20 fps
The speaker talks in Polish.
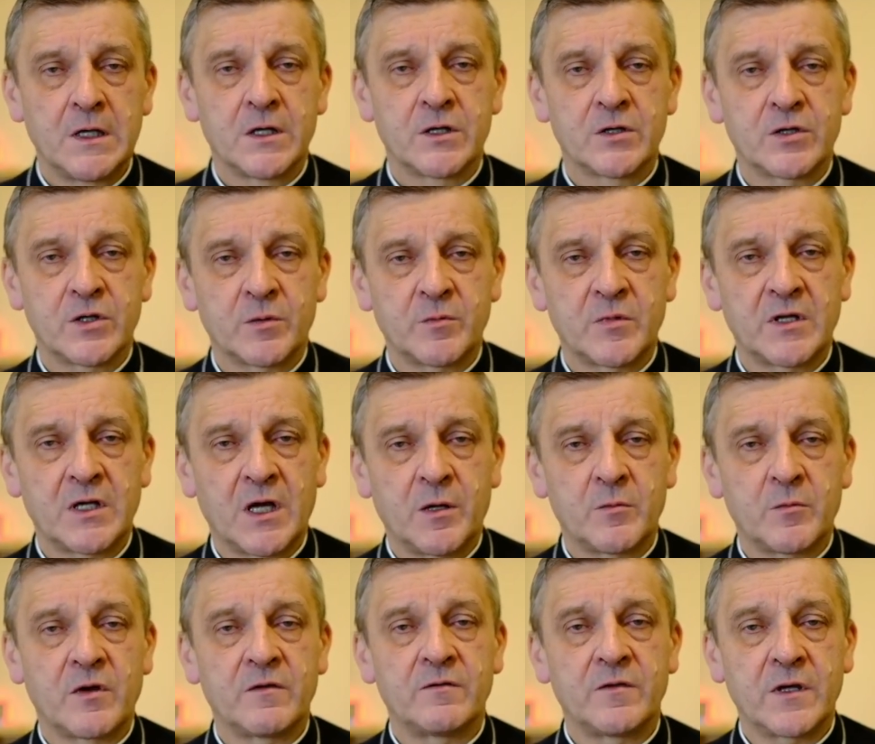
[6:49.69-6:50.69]
żeby nam
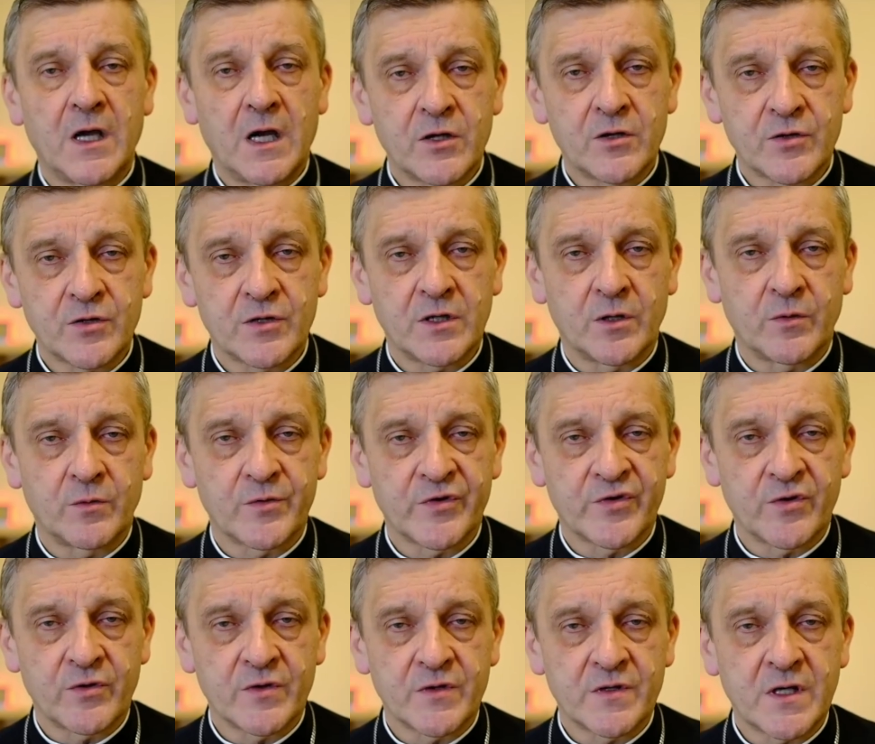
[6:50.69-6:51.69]
wyjaśniał, co
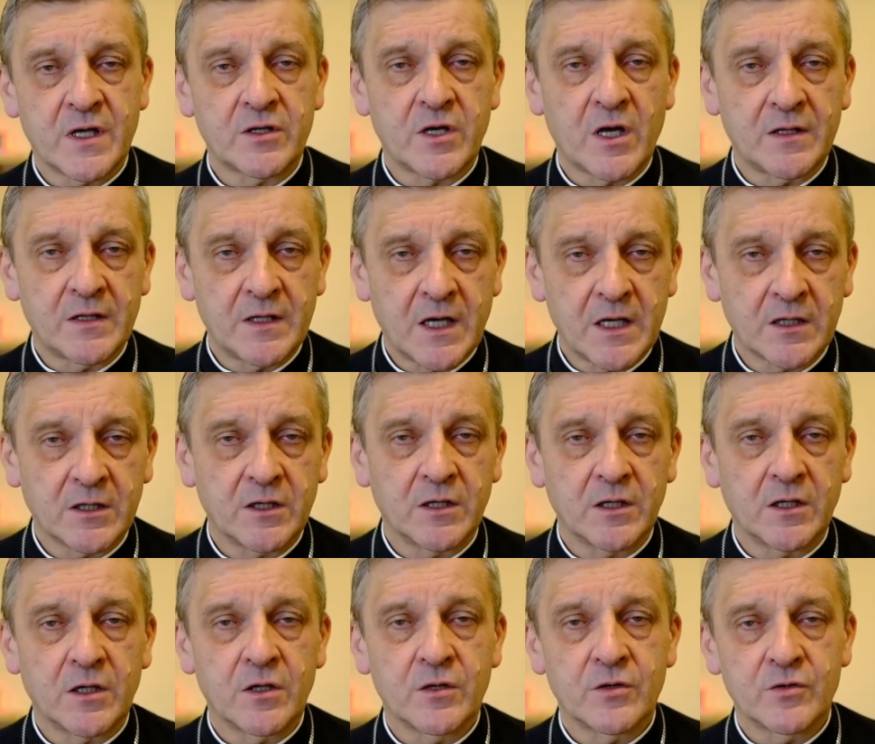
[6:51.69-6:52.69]
oznacza takie
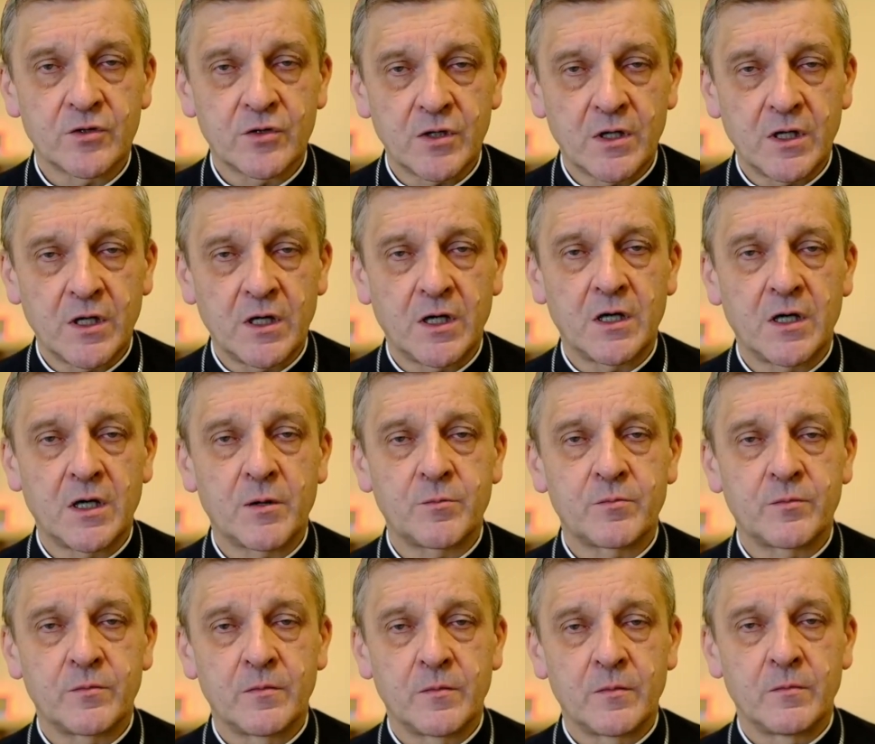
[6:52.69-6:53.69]
czy inne
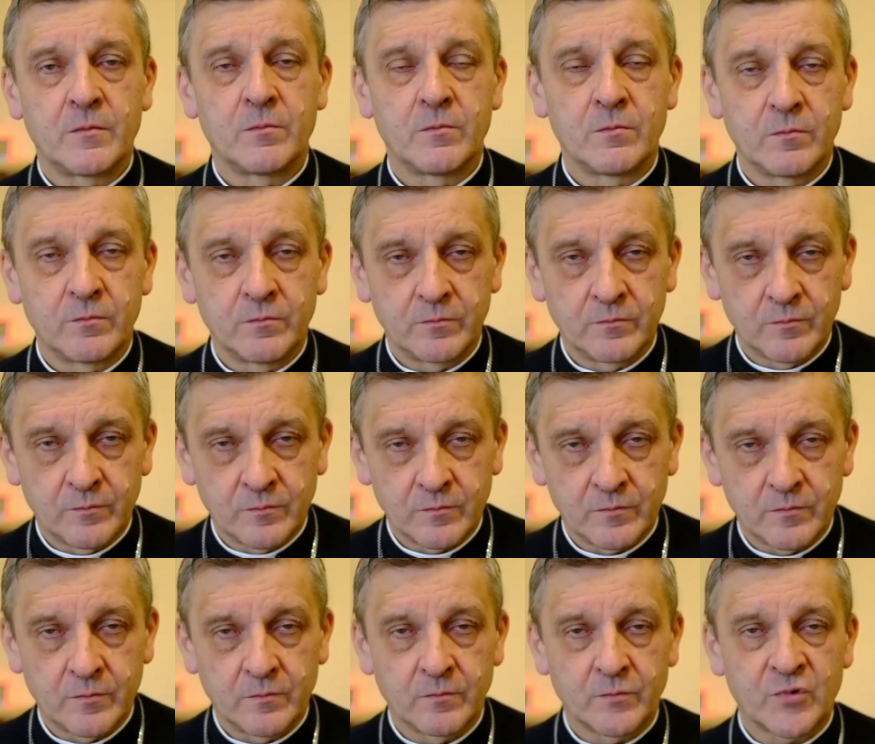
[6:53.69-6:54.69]

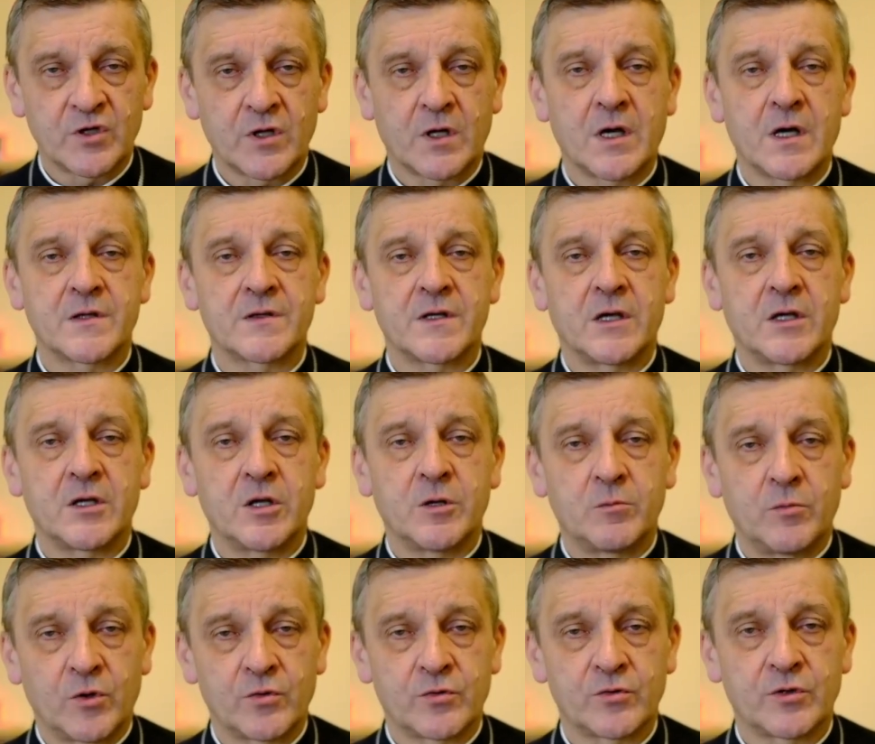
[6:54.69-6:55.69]
przykazanie
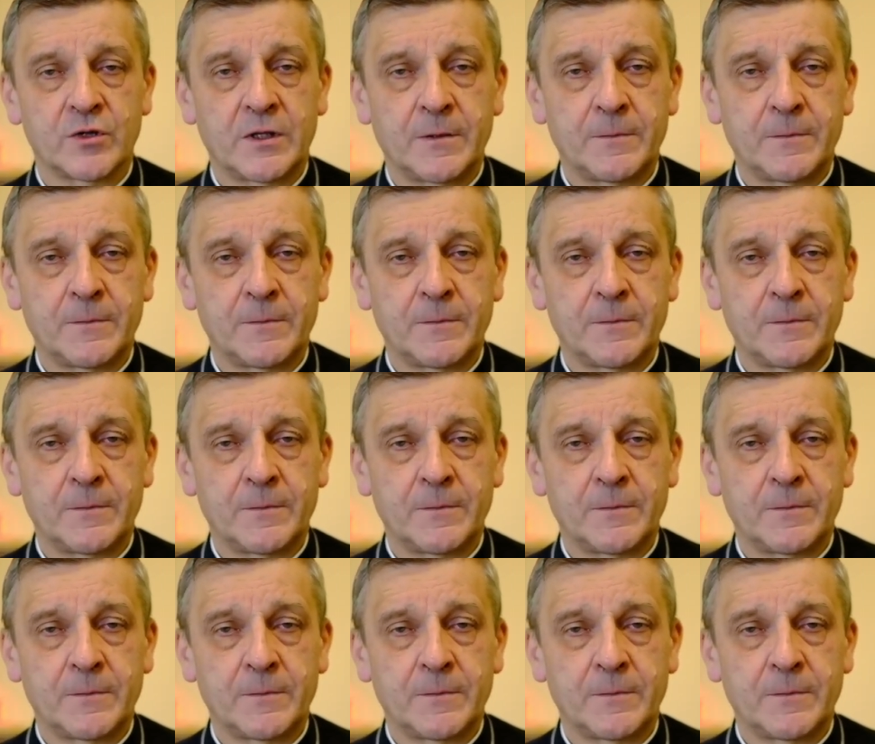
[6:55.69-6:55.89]
Boże